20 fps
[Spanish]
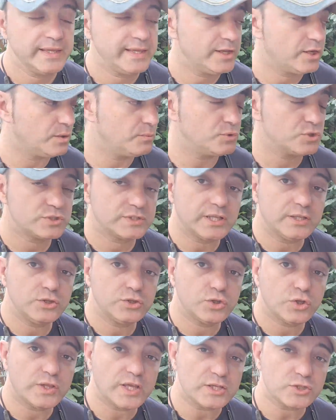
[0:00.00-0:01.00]
Y como
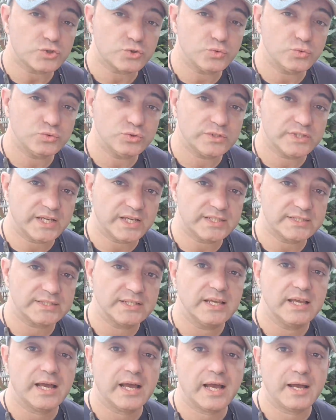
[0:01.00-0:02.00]
están todas
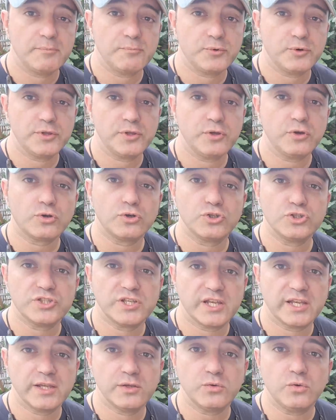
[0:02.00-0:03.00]
juntas, han podido
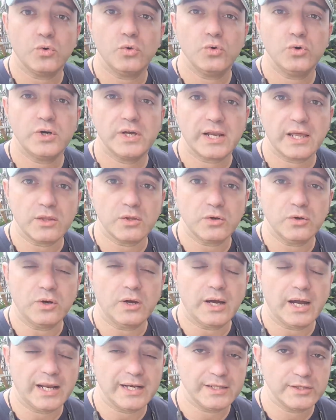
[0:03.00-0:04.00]
conseguir un
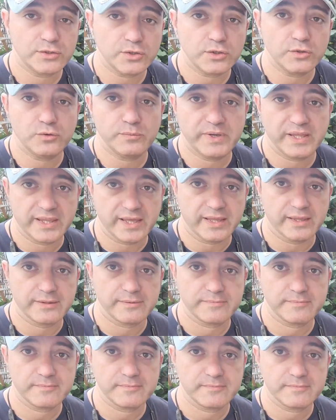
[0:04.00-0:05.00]
grado alto de humedad.
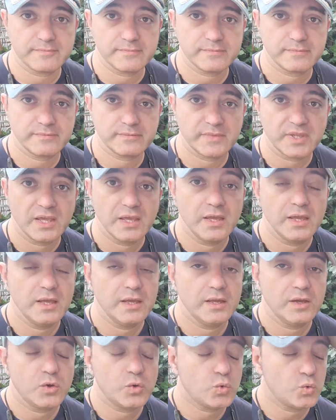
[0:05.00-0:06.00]

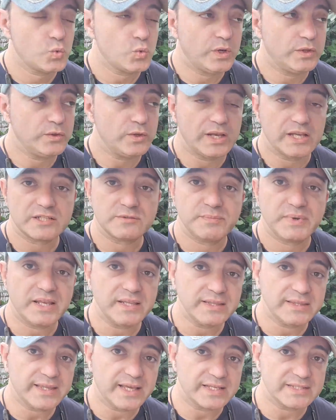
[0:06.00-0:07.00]
Cuando las
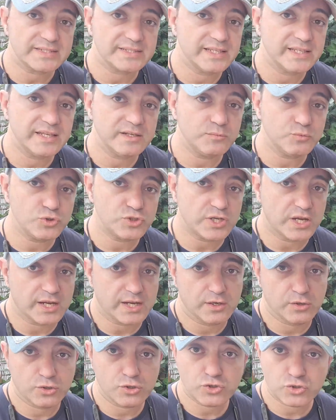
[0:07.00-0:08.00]
plantas tienen mucha
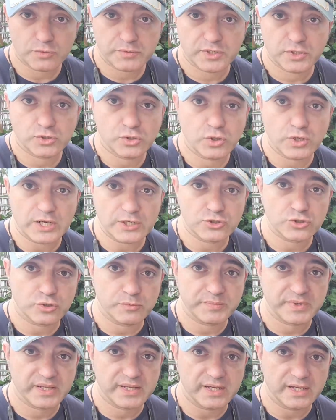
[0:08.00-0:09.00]
calor, sobre todo las
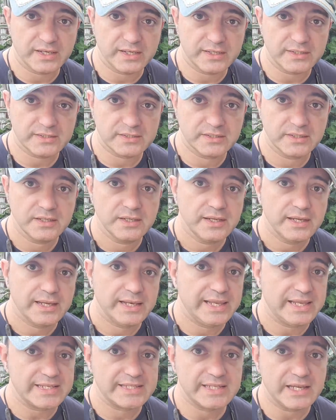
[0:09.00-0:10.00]
tropicales,
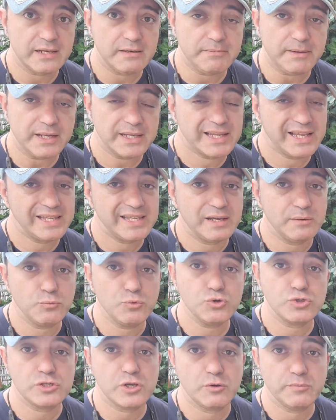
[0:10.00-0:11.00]
les salva que haya
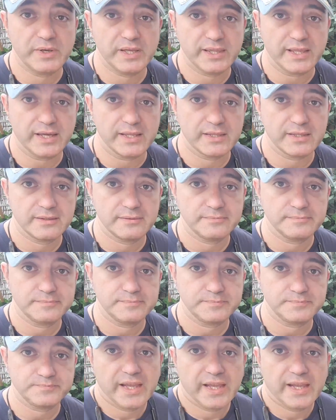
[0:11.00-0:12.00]
mucha humedad.
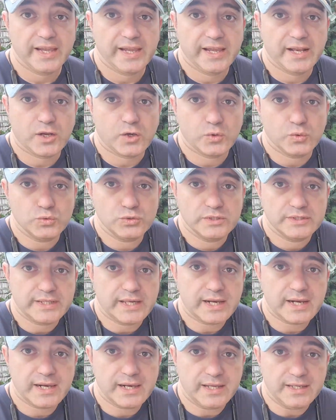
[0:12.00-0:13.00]
El
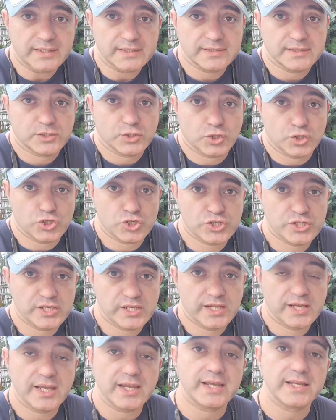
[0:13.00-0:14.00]
juntarlas
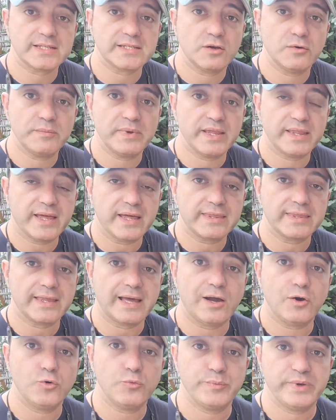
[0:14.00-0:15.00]
consigue que esa humedad
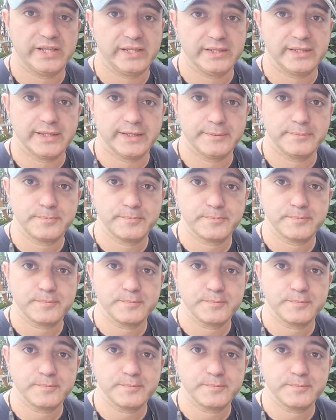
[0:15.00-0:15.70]
aumente.